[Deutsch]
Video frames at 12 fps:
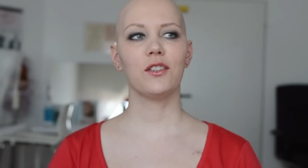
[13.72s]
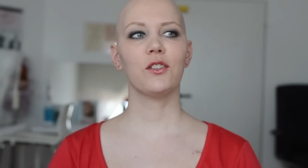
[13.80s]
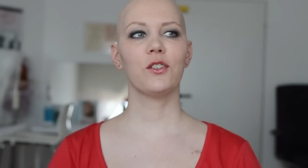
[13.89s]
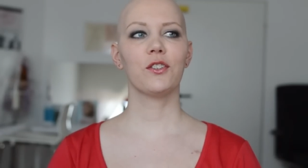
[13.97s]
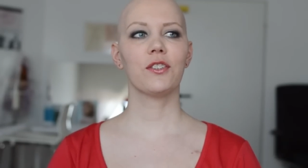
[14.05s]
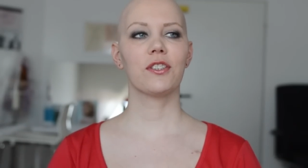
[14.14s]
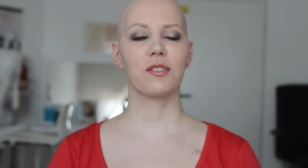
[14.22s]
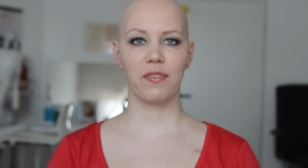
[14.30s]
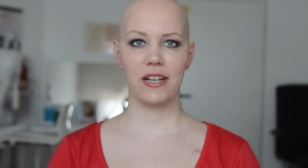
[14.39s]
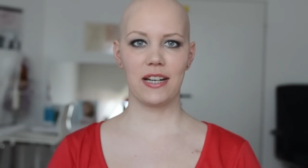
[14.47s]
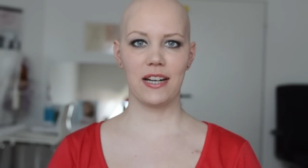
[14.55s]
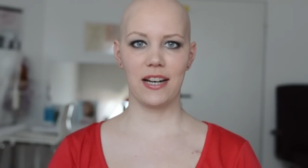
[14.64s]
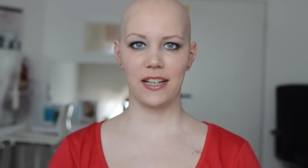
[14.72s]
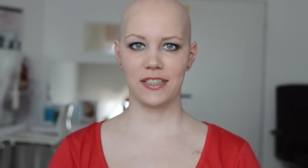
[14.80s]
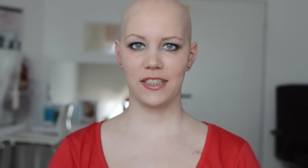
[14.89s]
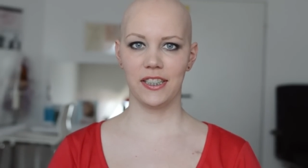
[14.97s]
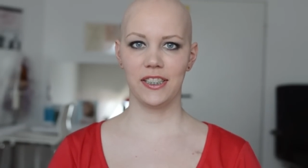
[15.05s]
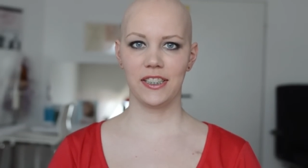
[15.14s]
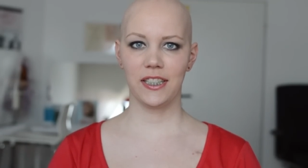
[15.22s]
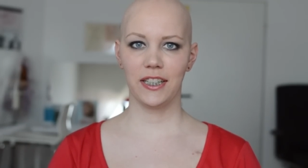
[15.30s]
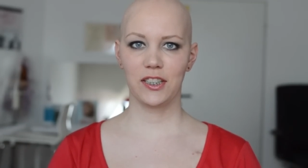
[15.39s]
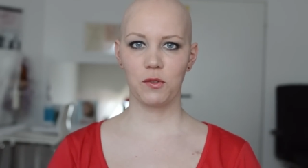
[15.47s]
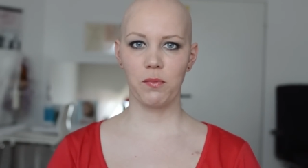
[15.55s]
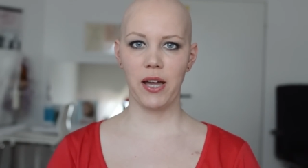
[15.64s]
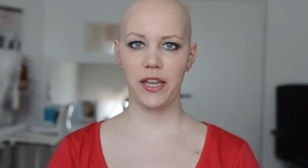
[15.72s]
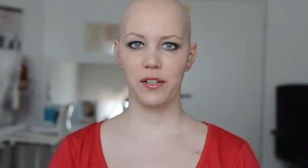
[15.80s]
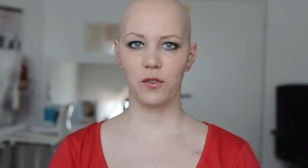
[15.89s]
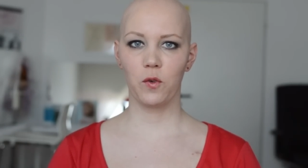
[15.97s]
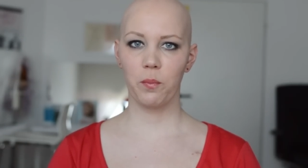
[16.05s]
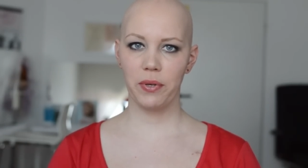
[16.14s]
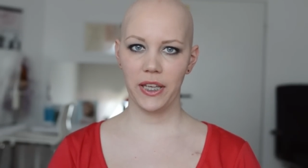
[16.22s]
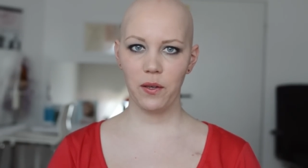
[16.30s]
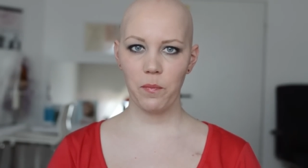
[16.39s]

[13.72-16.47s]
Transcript: Und zwar hatte ich ja jetzt meine OP,